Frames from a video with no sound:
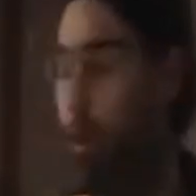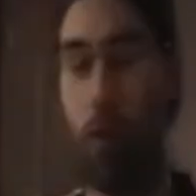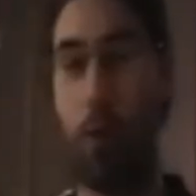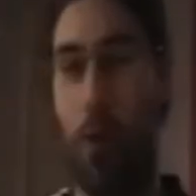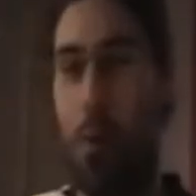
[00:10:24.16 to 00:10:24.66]

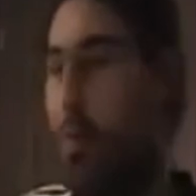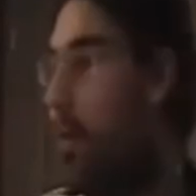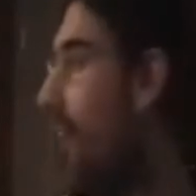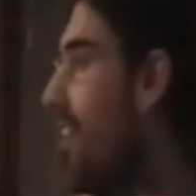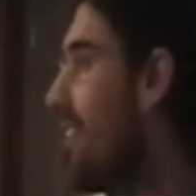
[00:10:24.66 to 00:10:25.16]
euh, en trois
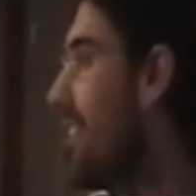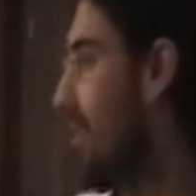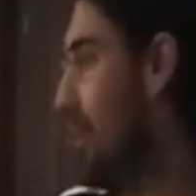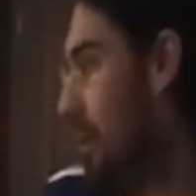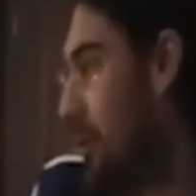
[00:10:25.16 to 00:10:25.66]
mots, hein.
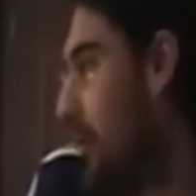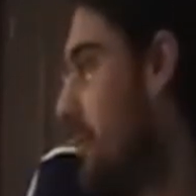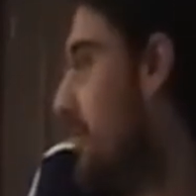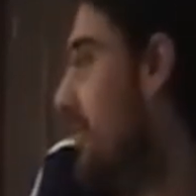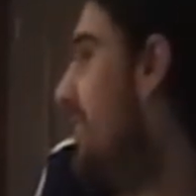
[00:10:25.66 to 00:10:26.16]

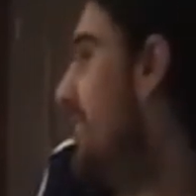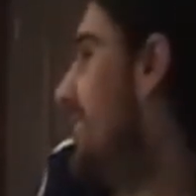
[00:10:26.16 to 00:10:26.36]
Trois mots.